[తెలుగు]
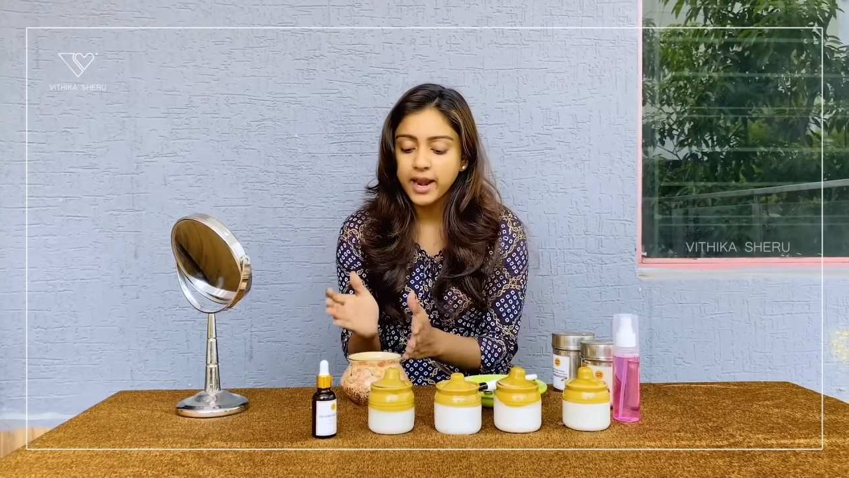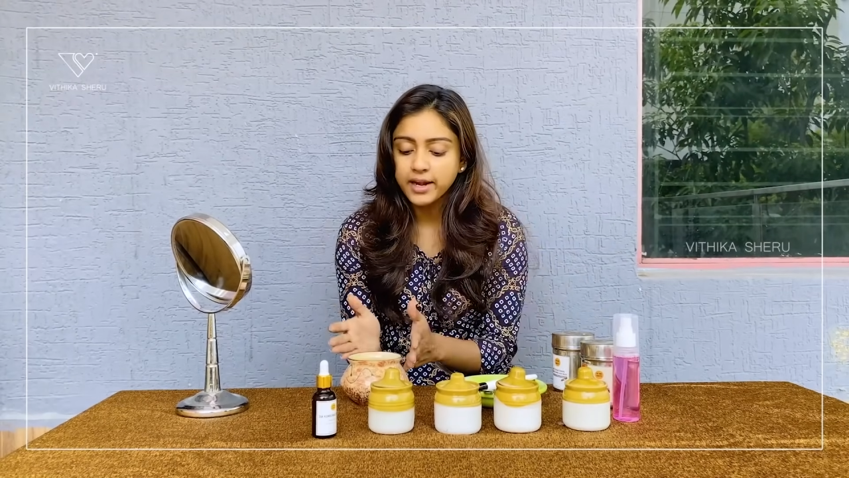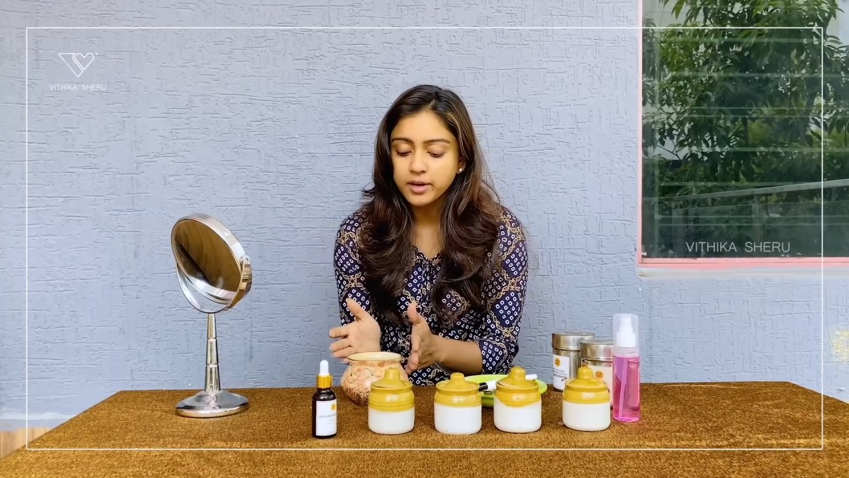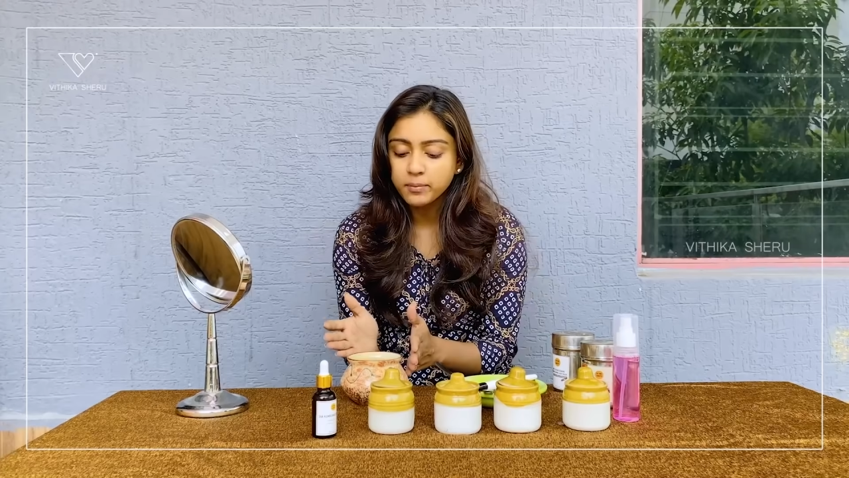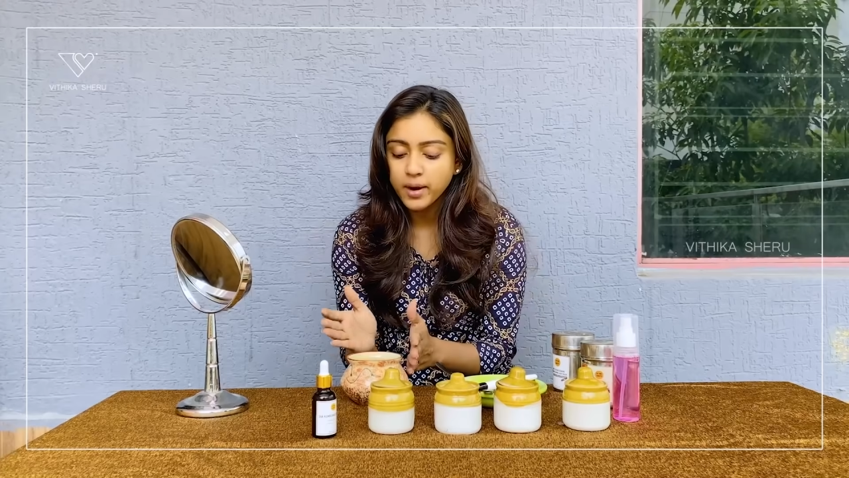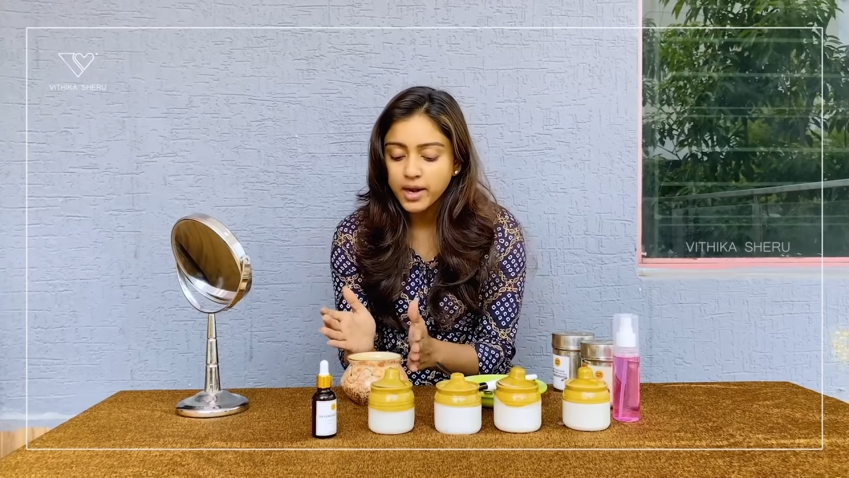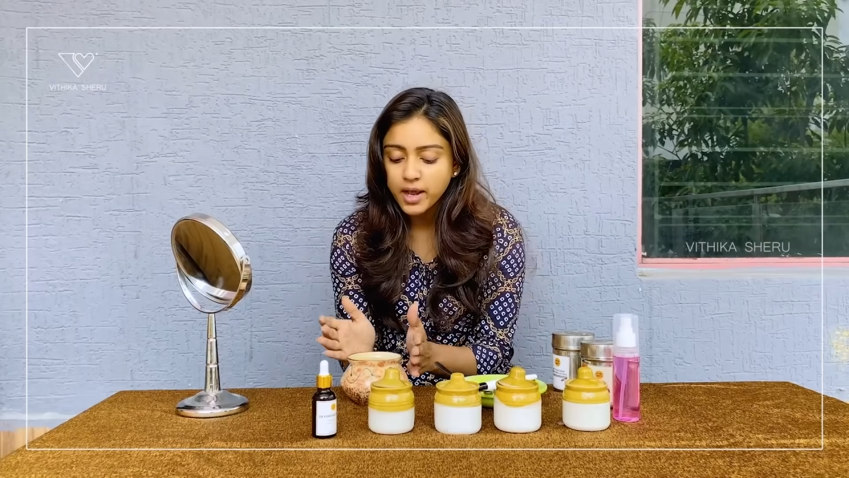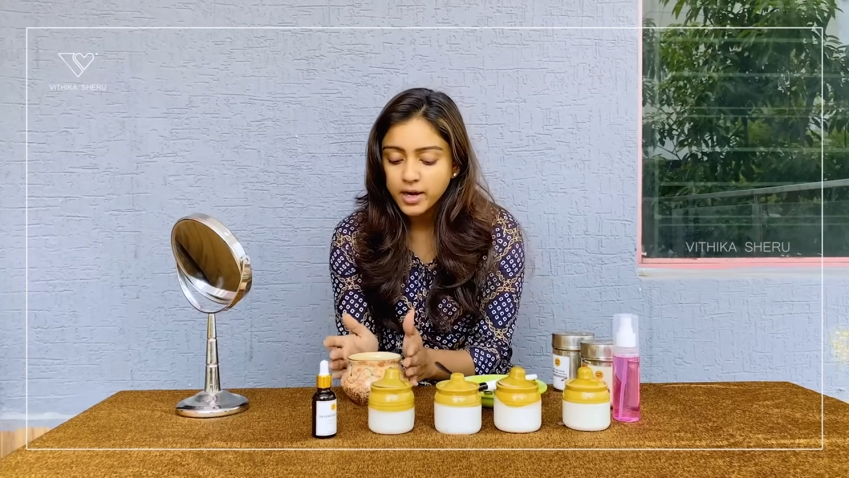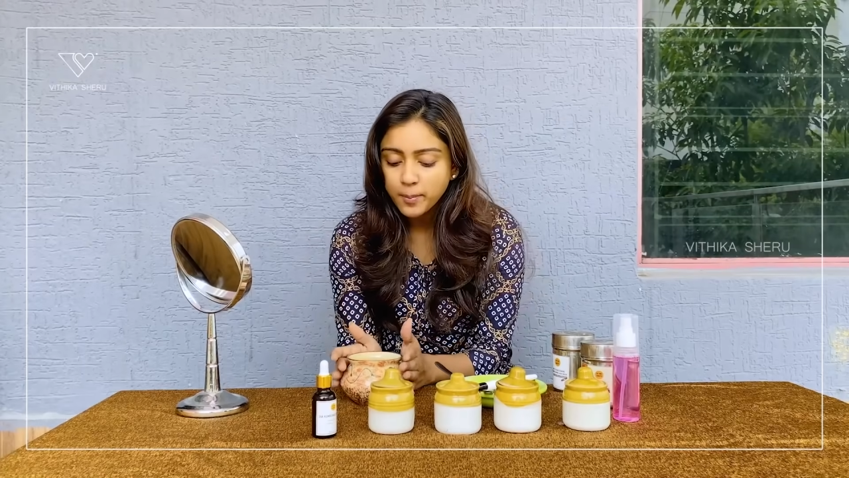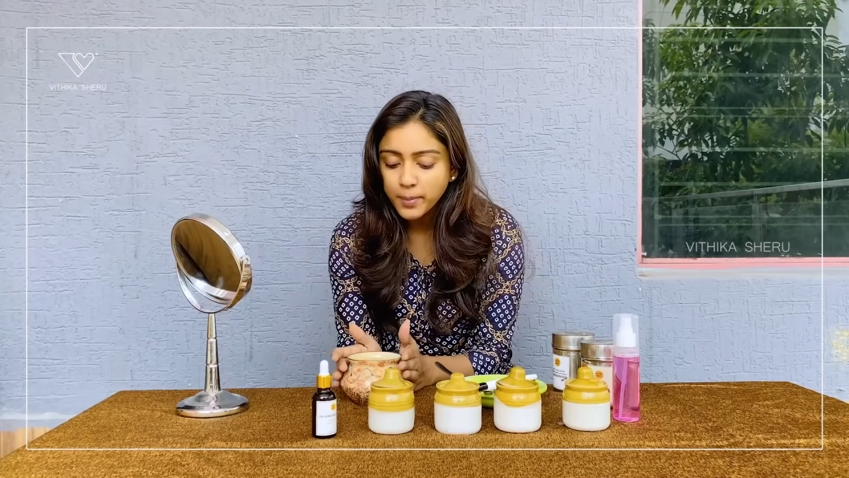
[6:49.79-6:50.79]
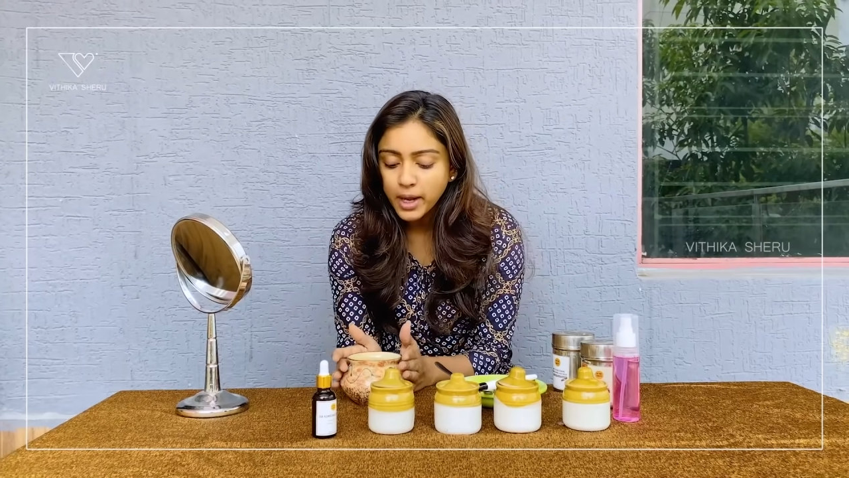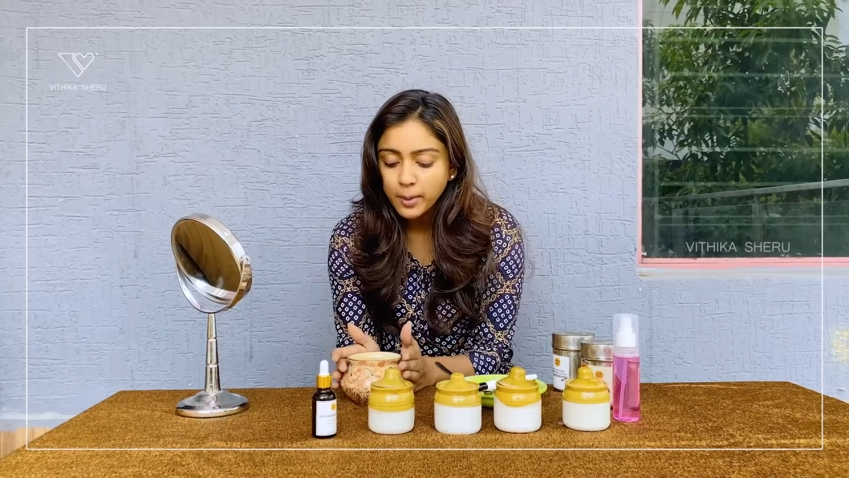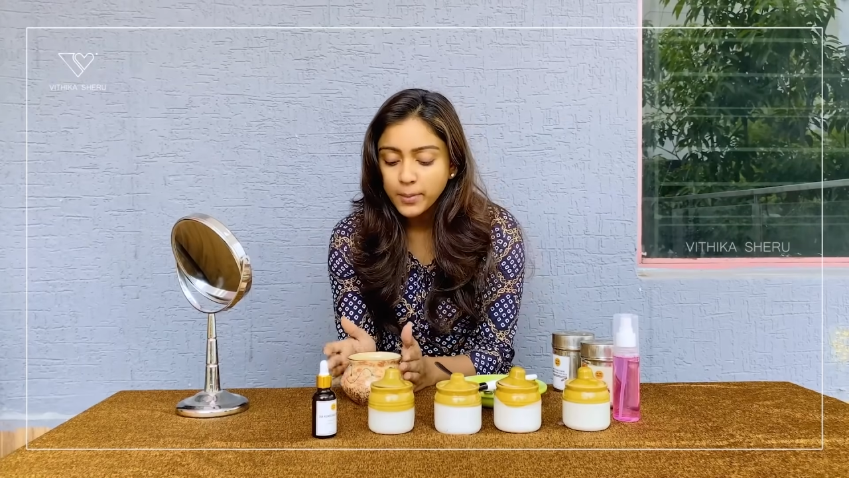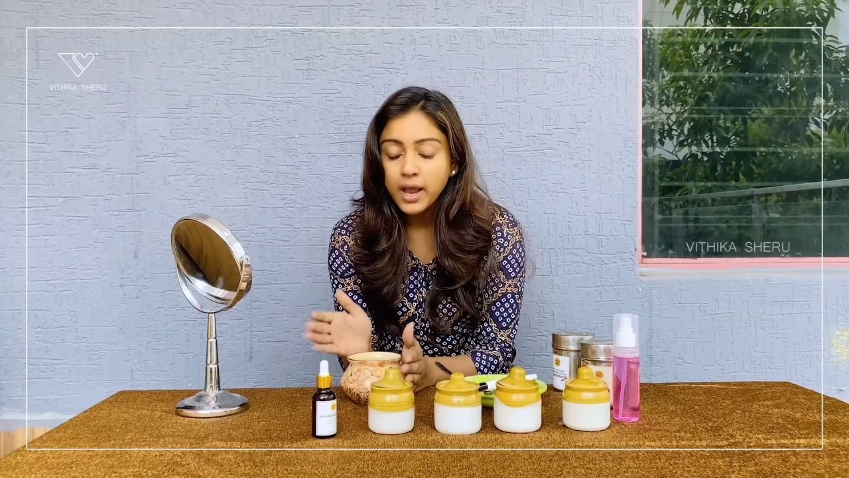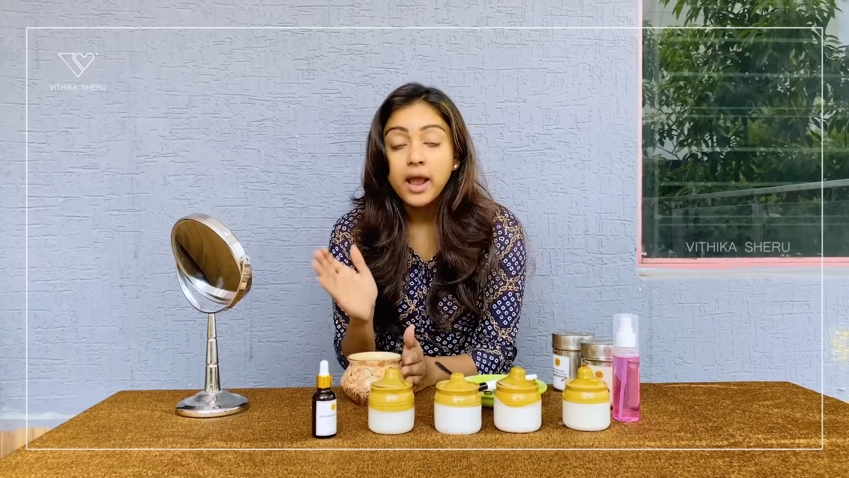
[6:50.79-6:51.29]
and banana
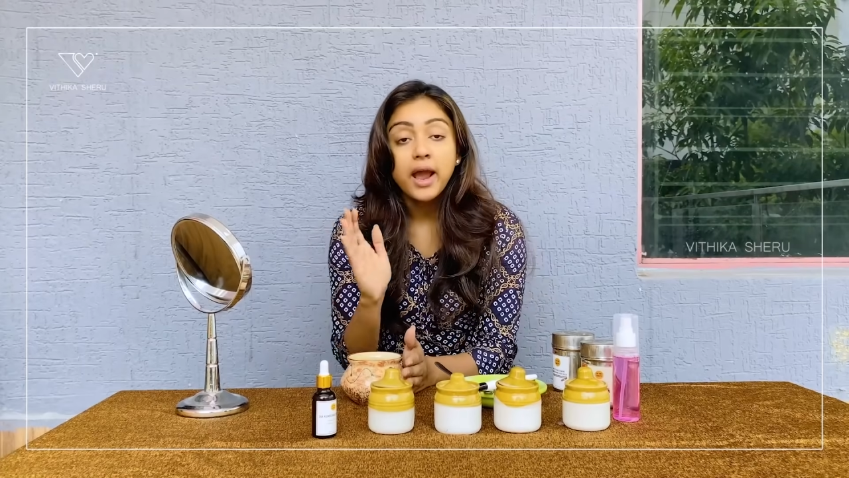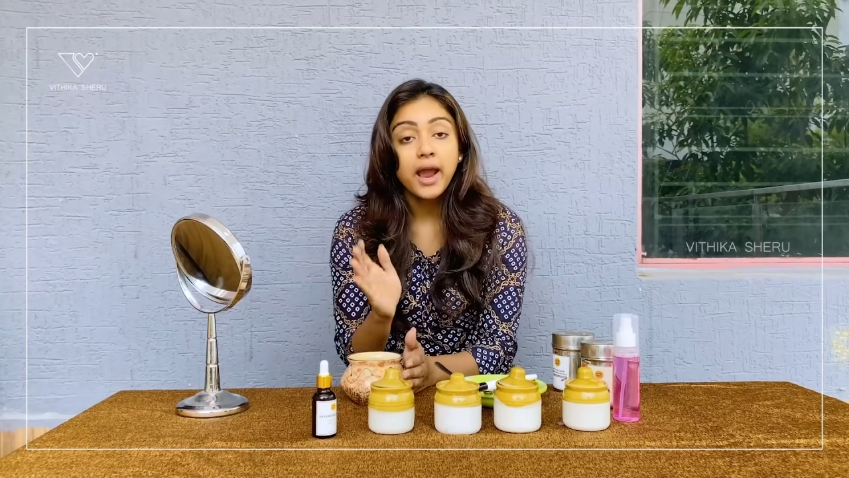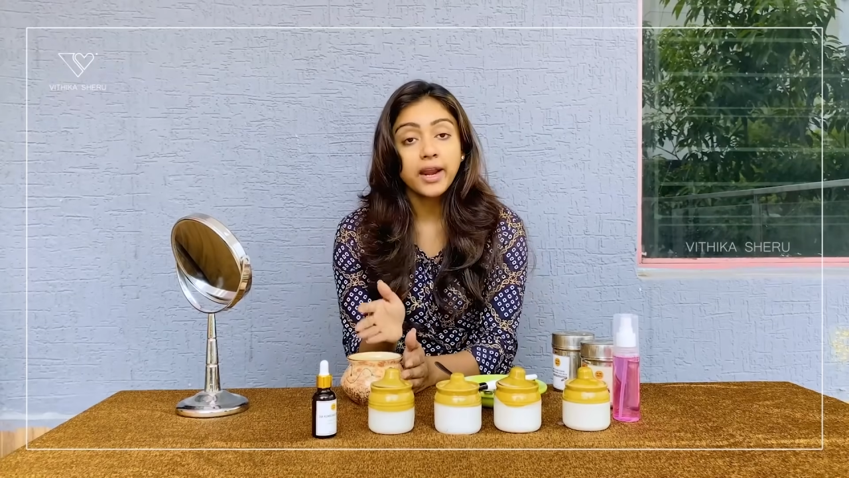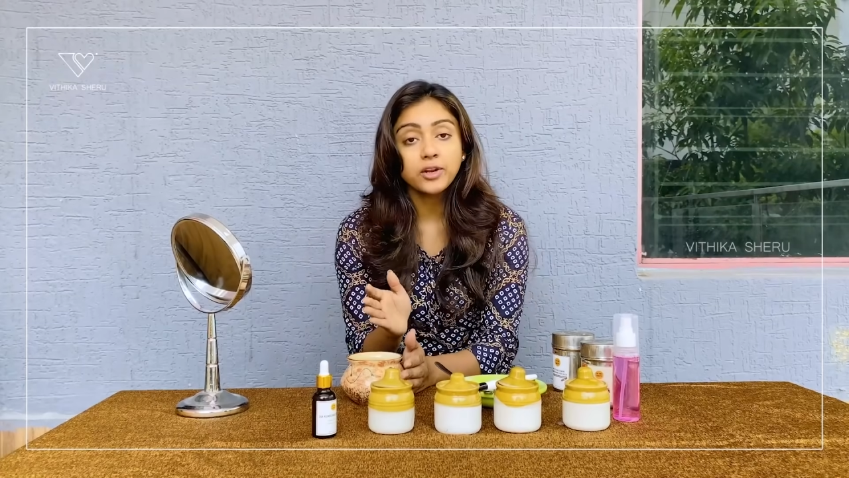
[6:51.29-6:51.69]
pulp